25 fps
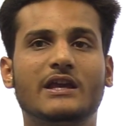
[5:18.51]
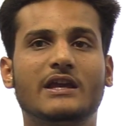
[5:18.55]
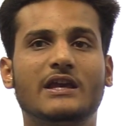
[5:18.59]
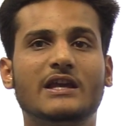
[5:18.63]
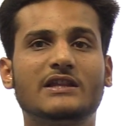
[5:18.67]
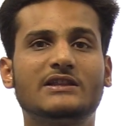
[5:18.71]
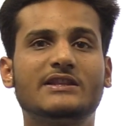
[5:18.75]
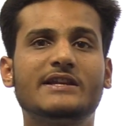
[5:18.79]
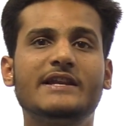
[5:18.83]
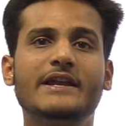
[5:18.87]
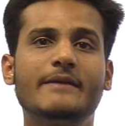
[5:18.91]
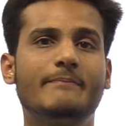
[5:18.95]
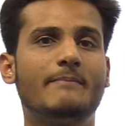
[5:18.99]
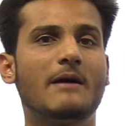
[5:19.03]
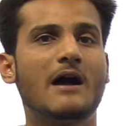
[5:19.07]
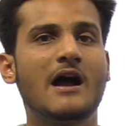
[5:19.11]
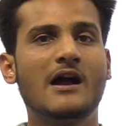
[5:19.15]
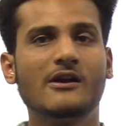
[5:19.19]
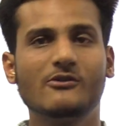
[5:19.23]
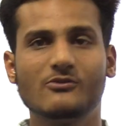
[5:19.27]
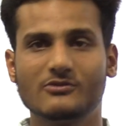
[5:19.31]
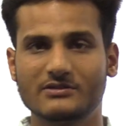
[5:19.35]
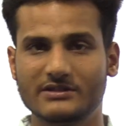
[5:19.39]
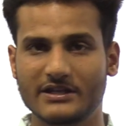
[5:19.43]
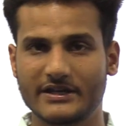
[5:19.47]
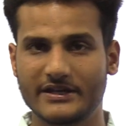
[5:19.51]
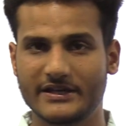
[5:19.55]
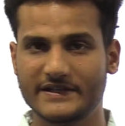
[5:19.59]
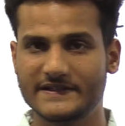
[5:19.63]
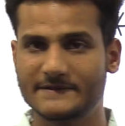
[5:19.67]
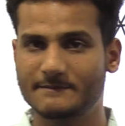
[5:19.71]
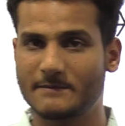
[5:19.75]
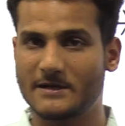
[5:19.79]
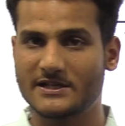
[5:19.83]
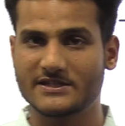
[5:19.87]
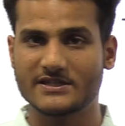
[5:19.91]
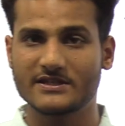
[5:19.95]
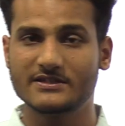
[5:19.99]
कितने भाग होते हैं
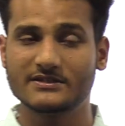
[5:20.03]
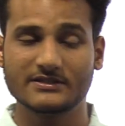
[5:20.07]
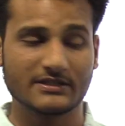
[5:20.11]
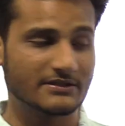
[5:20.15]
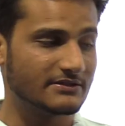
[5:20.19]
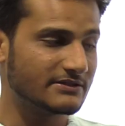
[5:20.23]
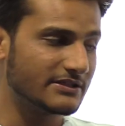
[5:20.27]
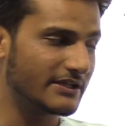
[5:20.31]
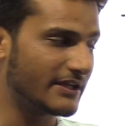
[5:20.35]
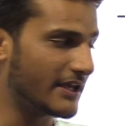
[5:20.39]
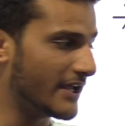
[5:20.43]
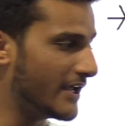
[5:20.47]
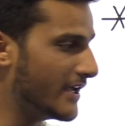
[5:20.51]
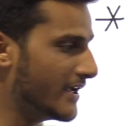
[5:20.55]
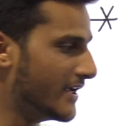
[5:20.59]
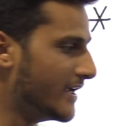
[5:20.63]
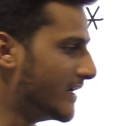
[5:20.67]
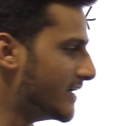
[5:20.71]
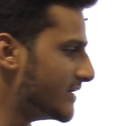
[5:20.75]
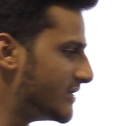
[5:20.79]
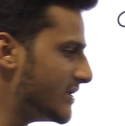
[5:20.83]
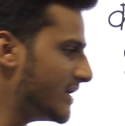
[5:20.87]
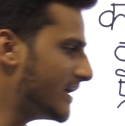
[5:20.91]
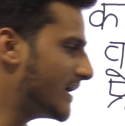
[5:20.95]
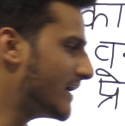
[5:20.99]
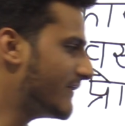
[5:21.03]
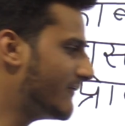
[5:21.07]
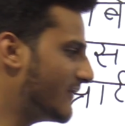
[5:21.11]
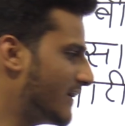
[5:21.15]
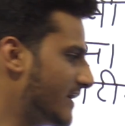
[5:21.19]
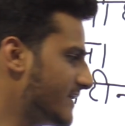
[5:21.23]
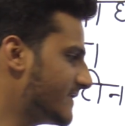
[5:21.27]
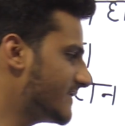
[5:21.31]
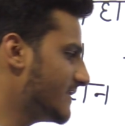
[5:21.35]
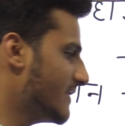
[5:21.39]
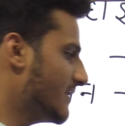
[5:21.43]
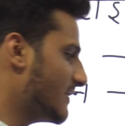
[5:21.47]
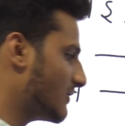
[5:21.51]
इस पाचन तंत्र के ठीक है
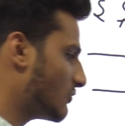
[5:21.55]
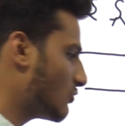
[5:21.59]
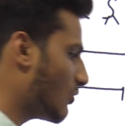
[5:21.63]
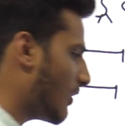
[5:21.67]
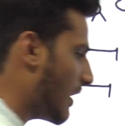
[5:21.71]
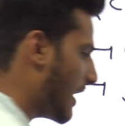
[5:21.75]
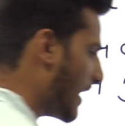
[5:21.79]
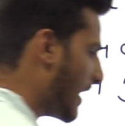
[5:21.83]
फ्रेंड्स तो